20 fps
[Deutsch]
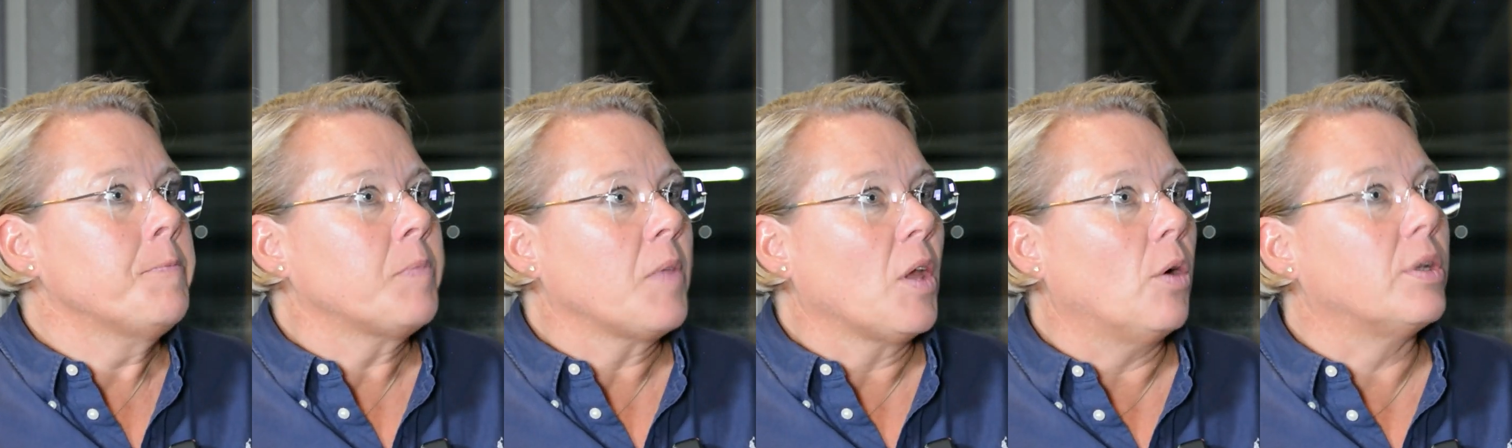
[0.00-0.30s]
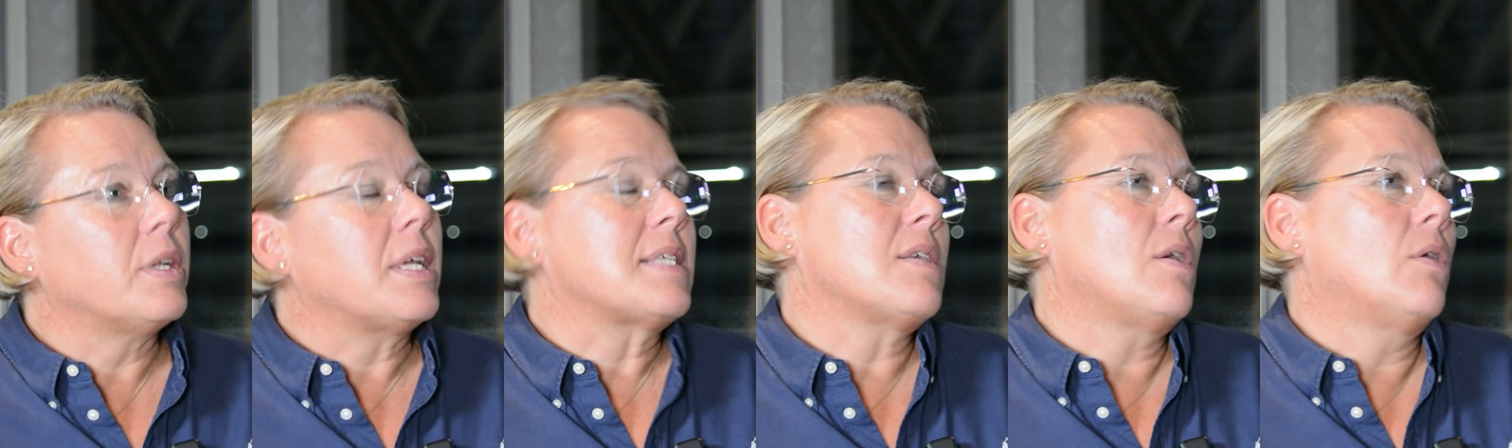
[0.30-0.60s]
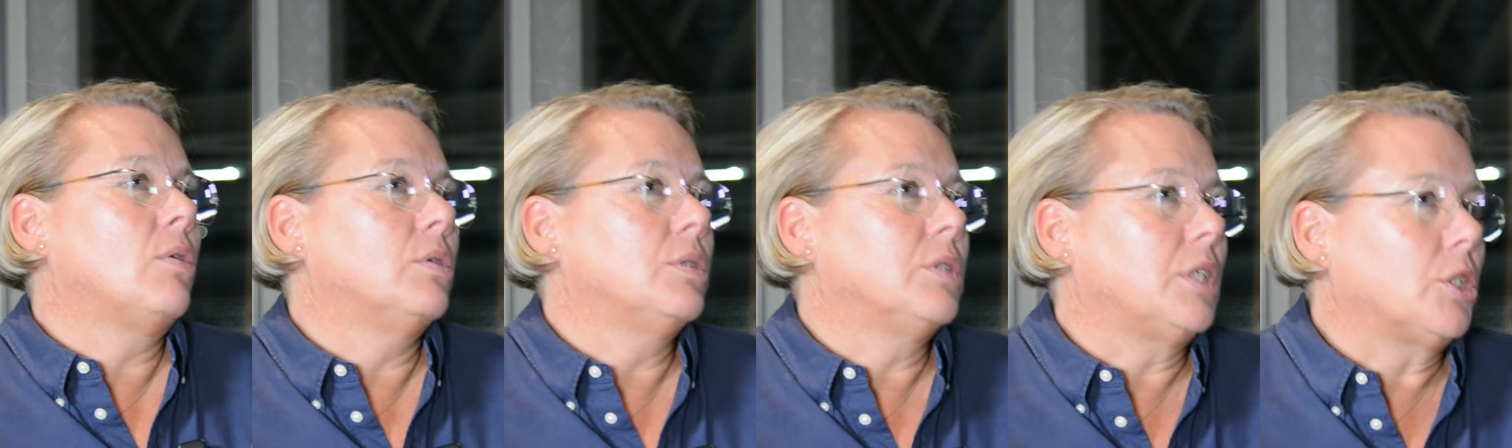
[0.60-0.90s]
und das
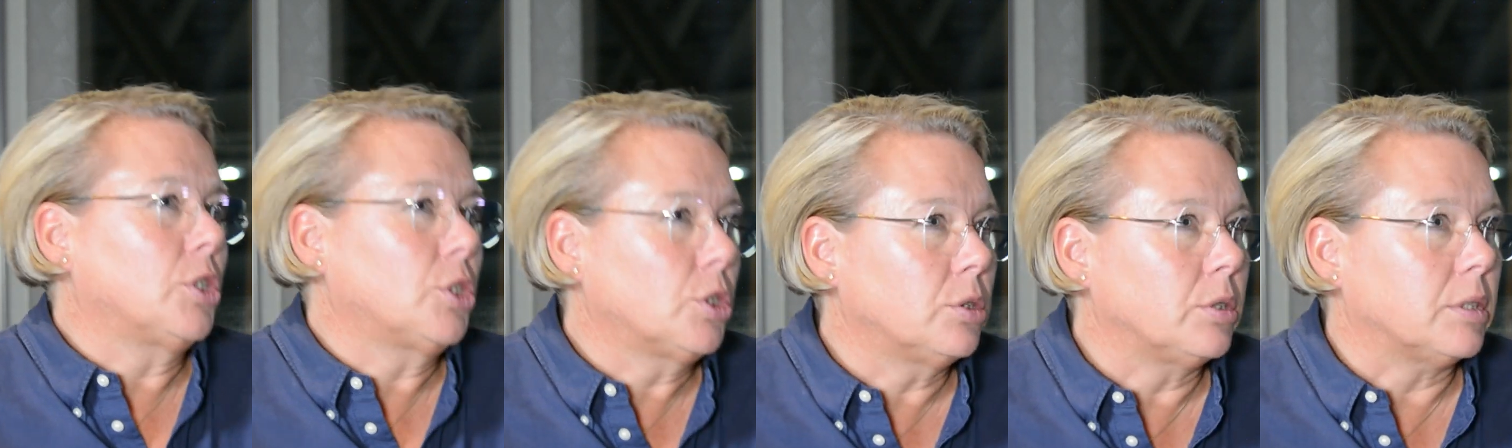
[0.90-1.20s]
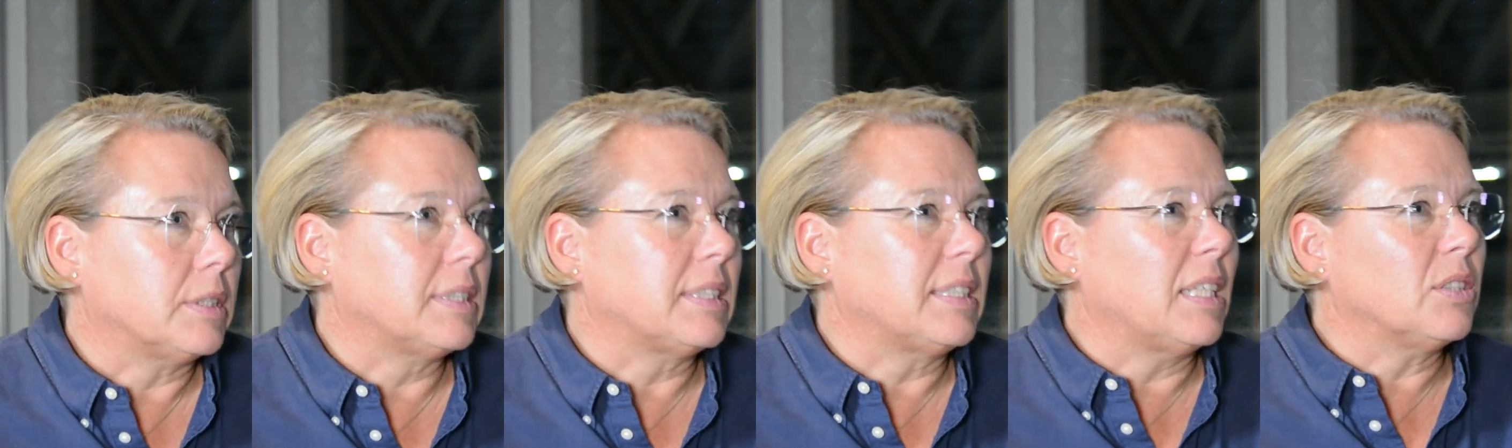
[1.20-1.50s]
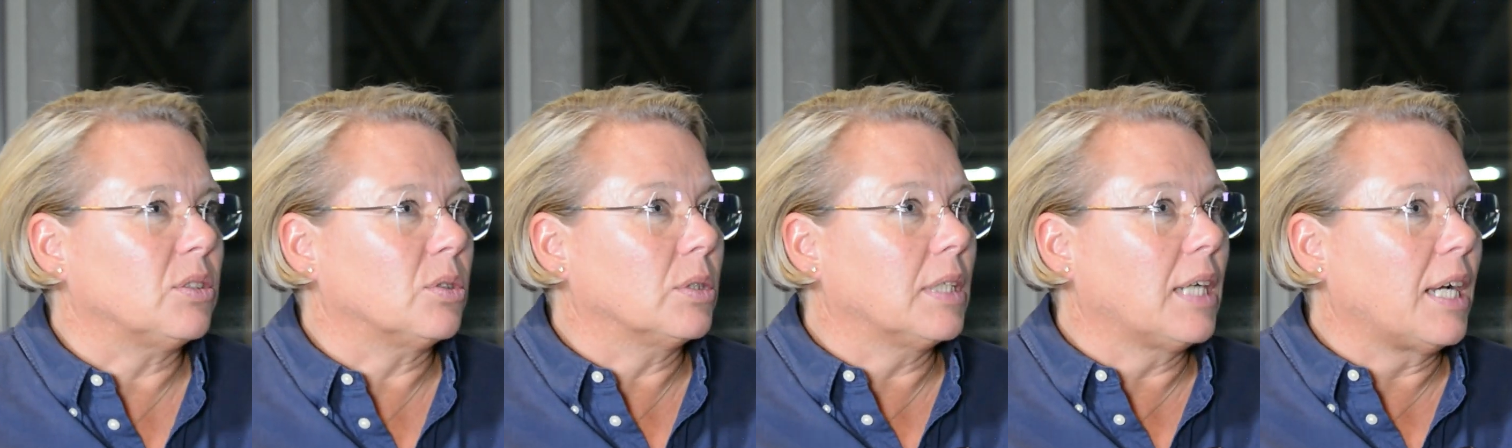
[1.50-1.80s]
auch unterstützt,
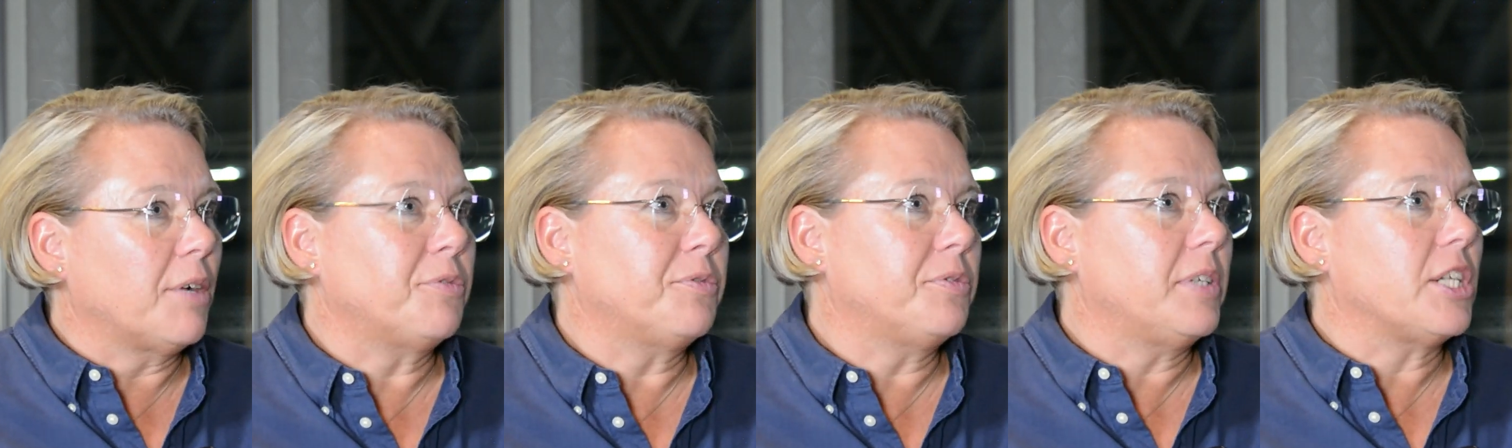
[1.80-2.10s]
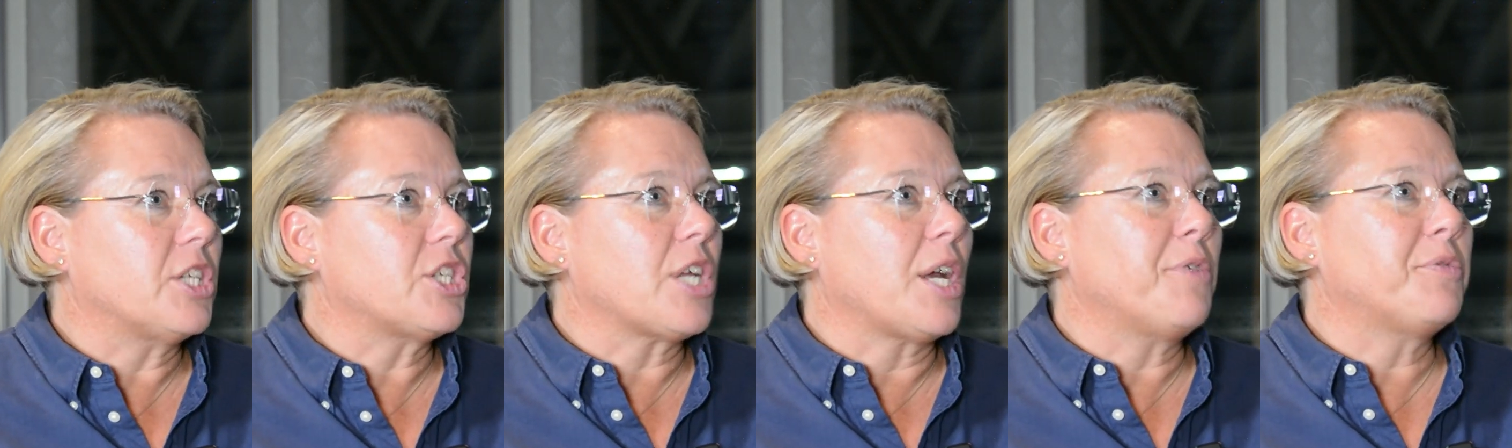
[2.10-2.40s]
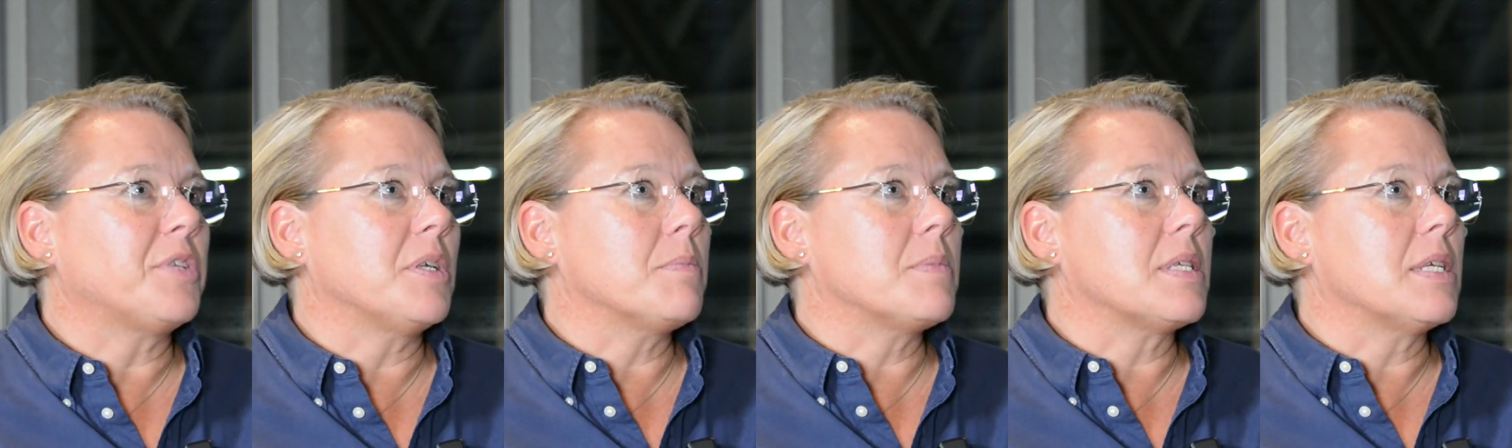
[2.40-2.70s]
also ein Kraftfeld
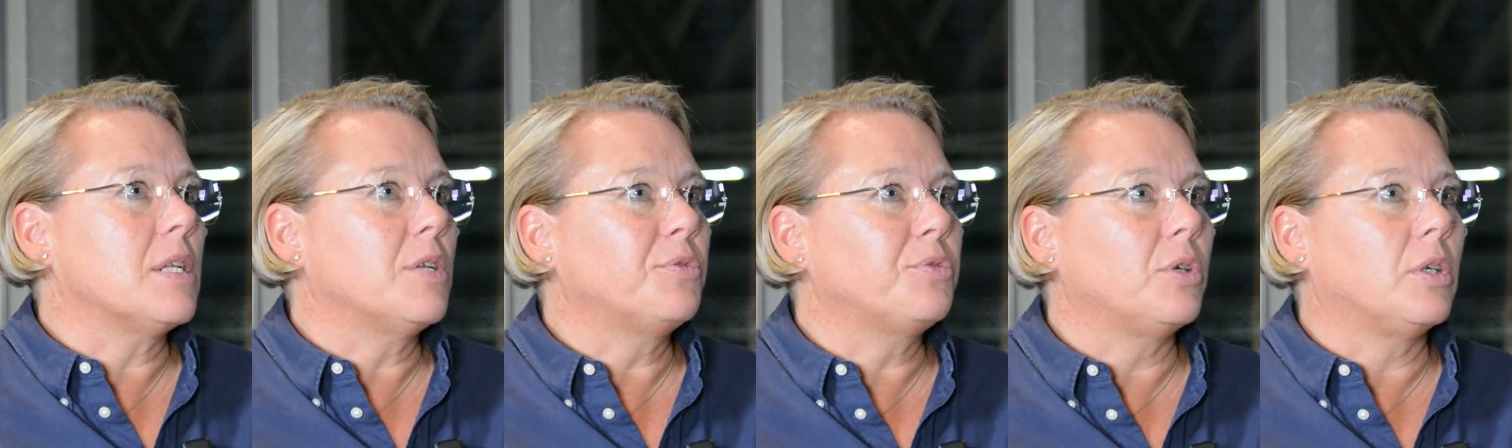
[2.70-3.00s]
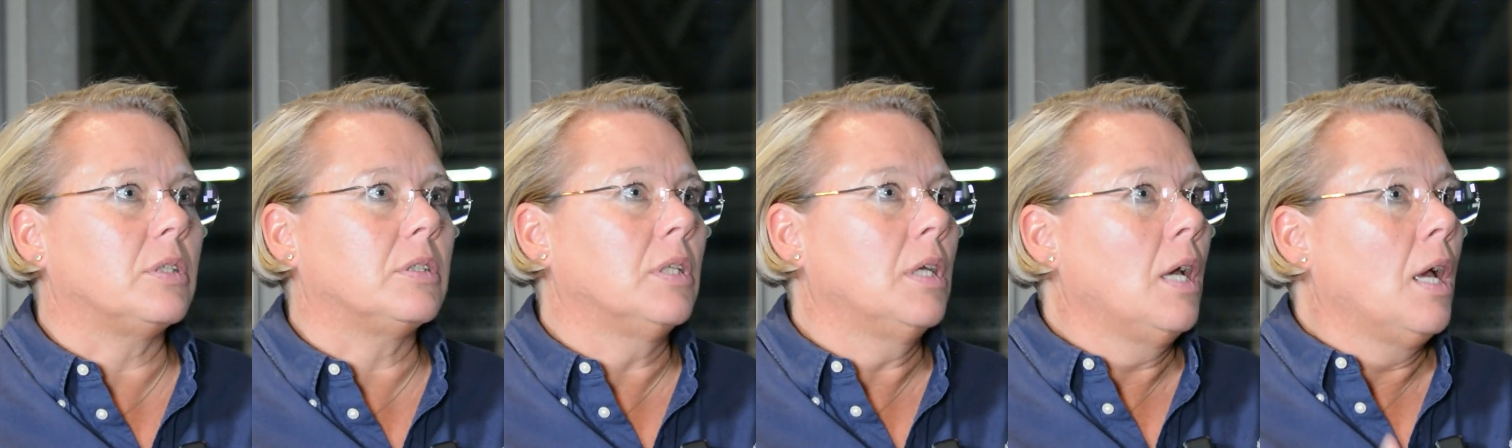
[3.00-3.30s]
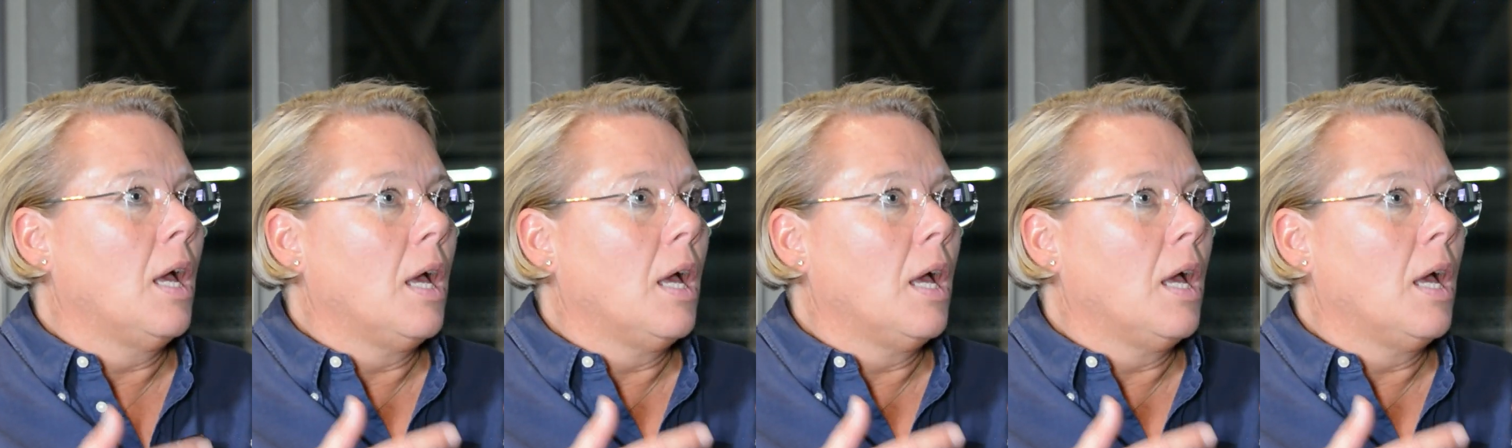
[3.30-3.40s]
schafft im Sinne von